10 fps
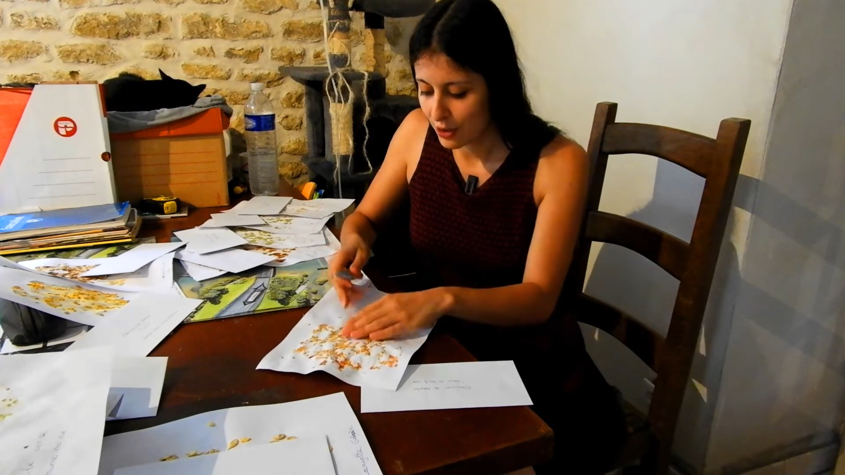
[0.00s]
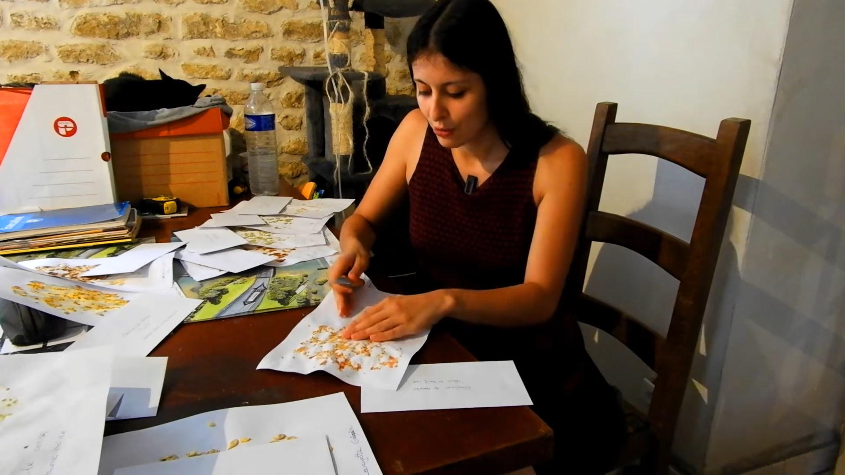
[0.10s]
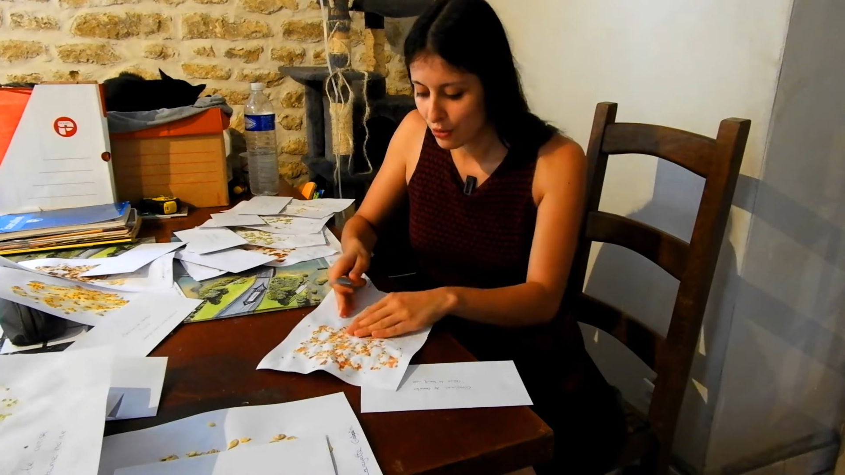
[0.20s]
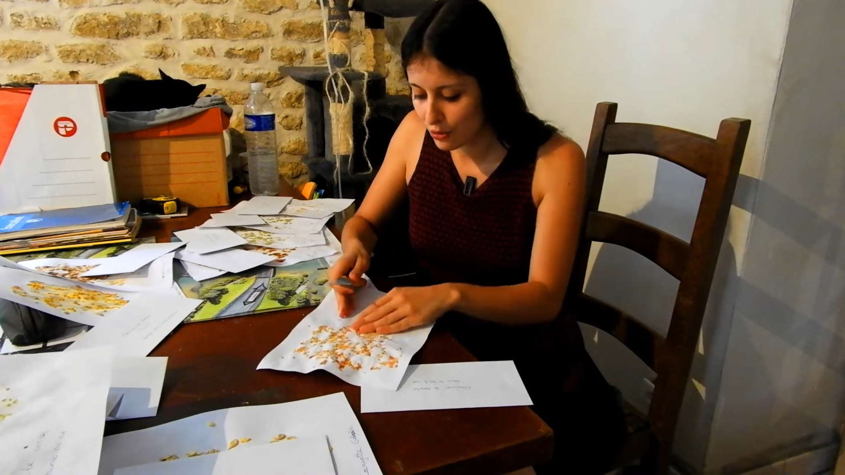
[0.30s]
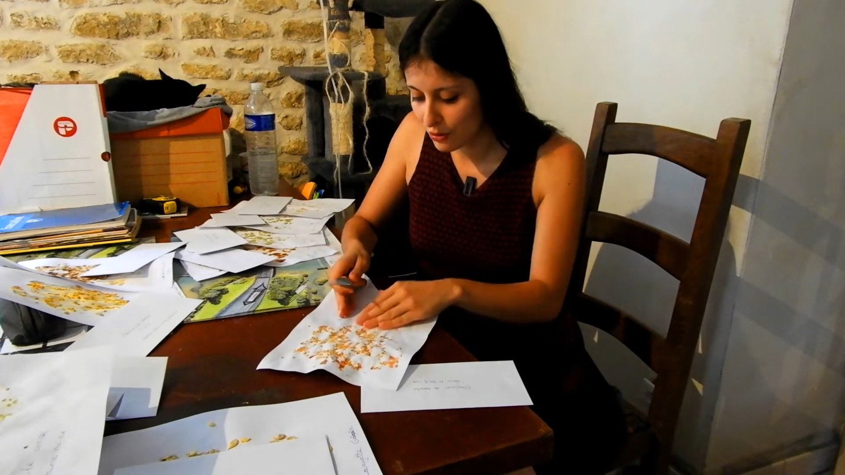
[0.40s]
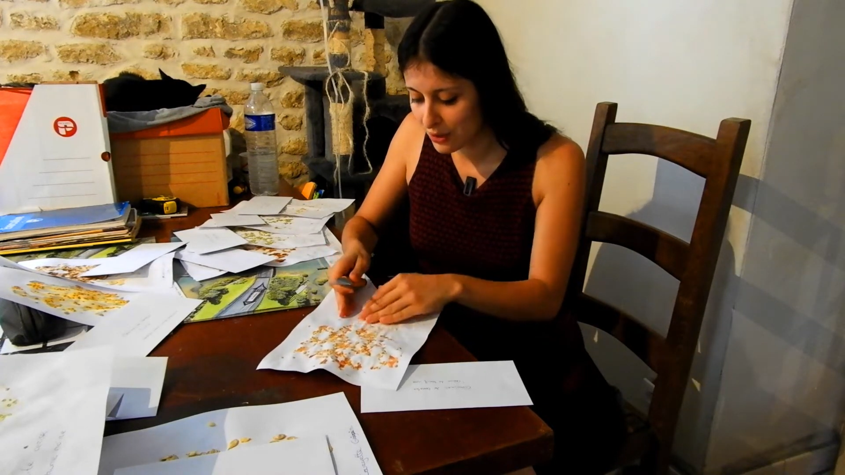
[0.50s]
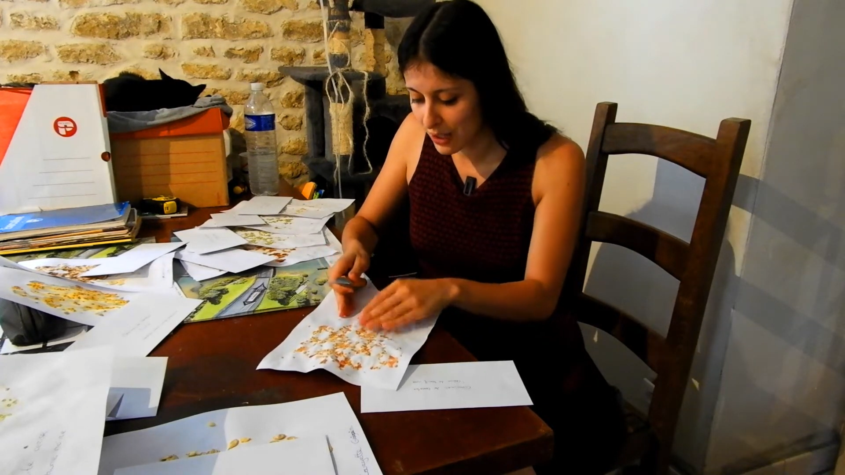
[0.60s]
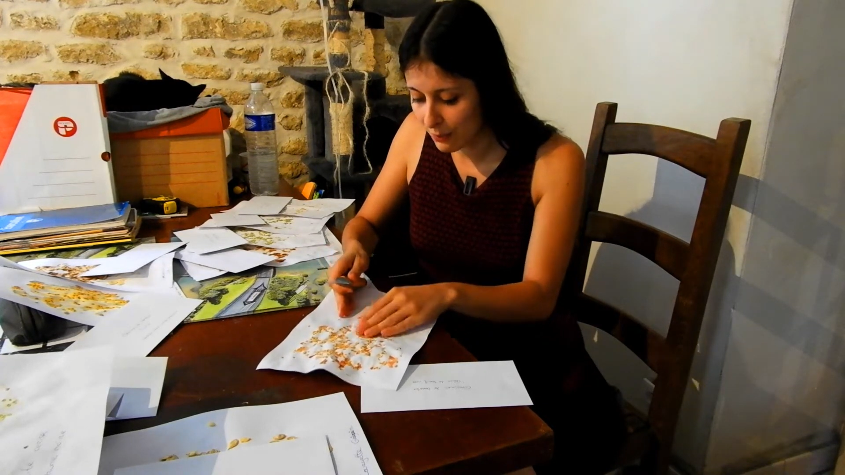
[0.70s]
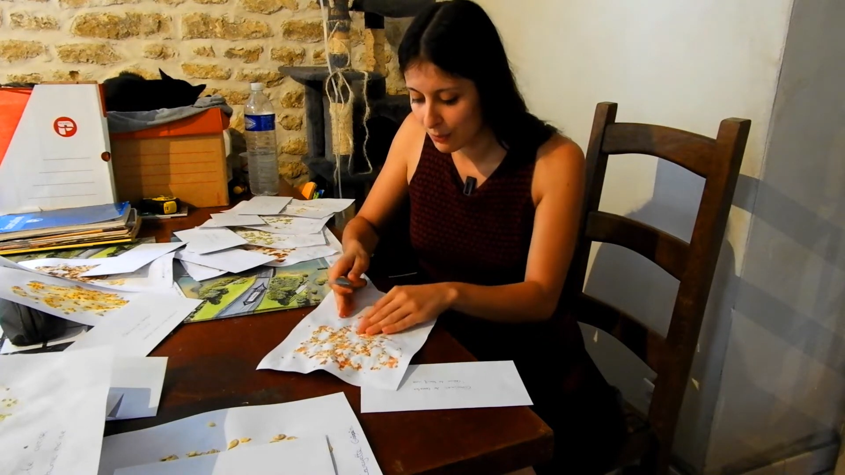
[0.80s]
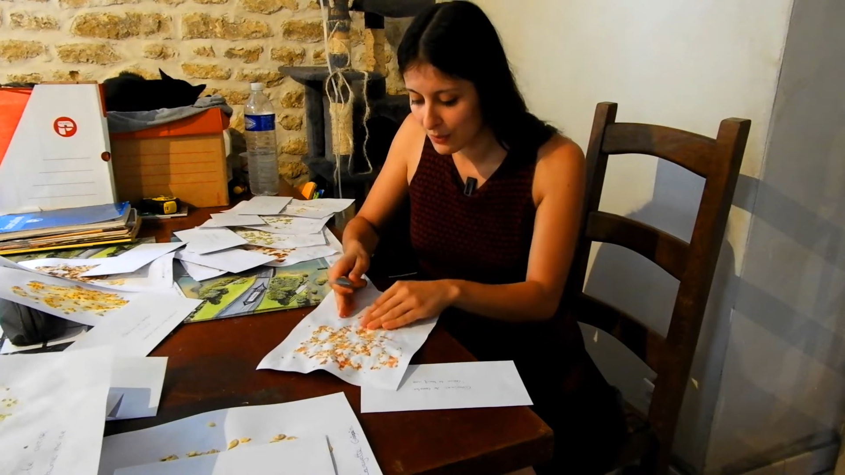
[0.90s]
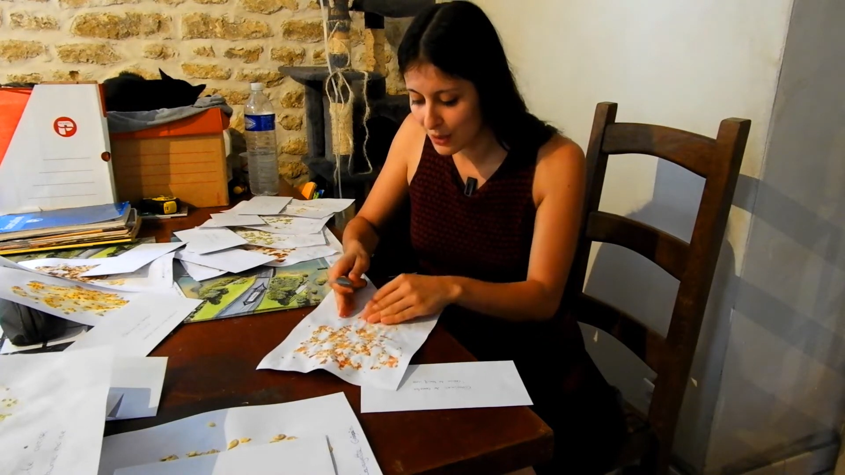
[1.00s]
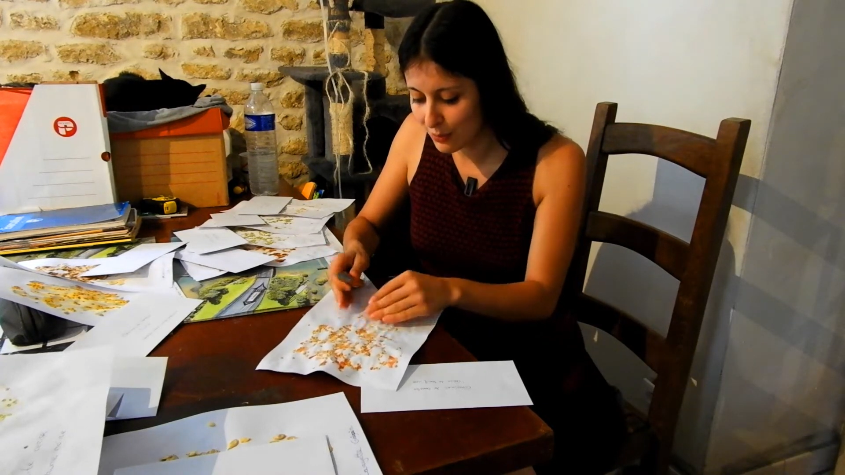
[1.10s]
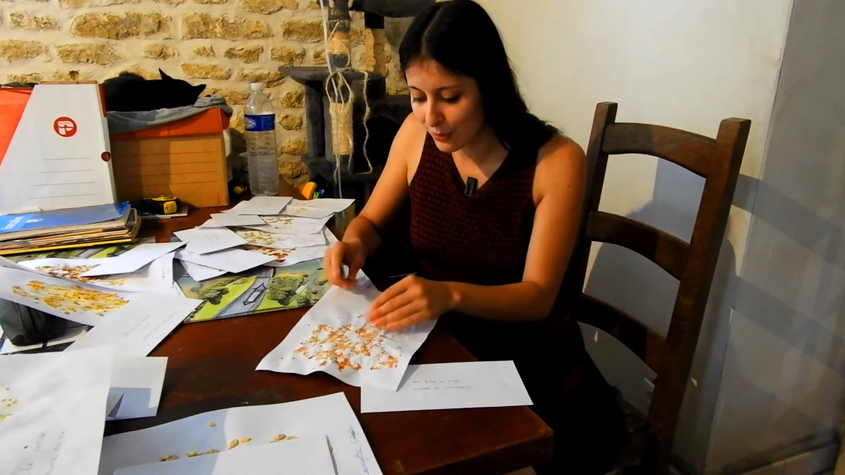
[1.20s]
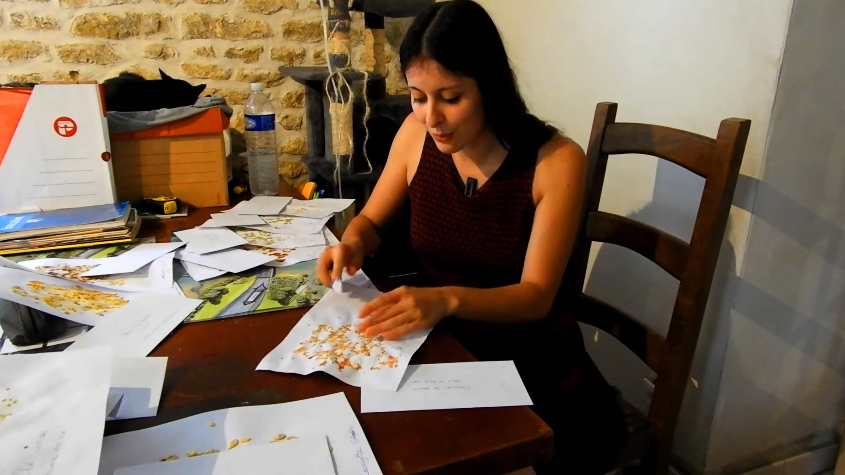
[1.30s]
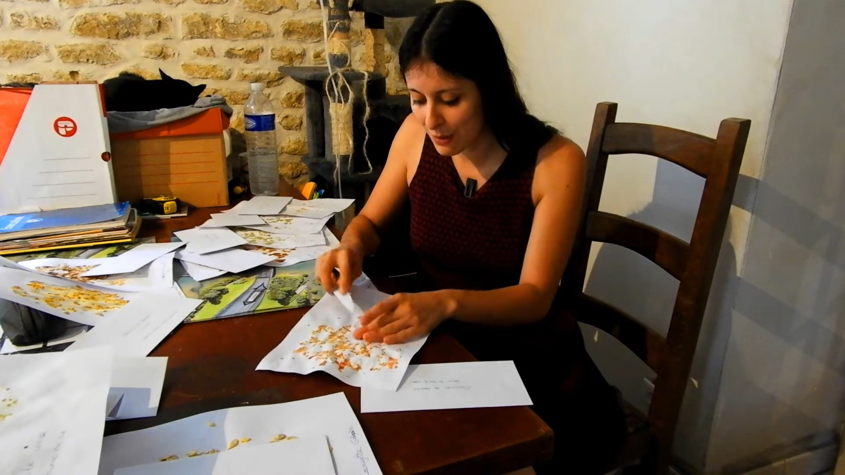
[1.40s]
Je suis juste avec mon petit couteau,